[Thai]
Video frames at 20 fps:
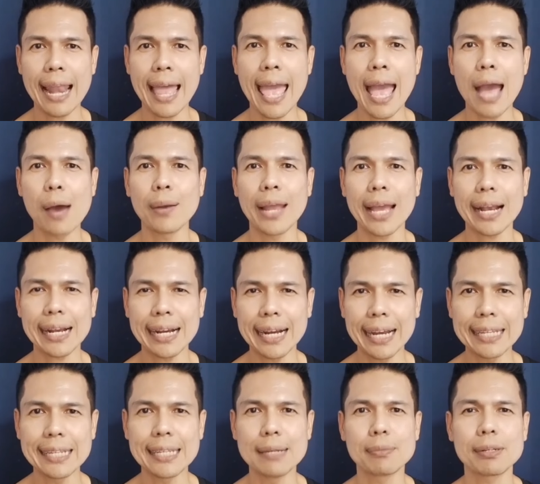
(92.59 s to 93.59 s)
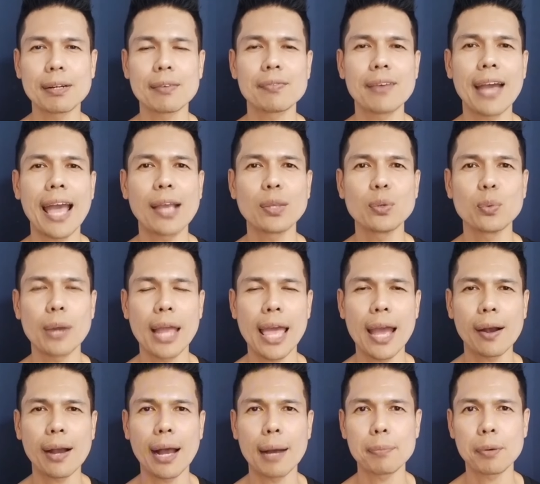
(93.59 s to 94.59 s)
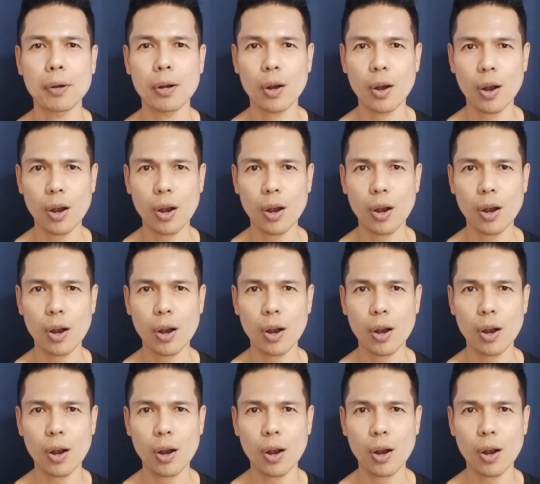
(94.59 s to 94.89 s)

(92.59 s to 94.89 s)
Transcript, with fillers: แล้วและเคยดื่มกาแฟอยู่แล้วครับ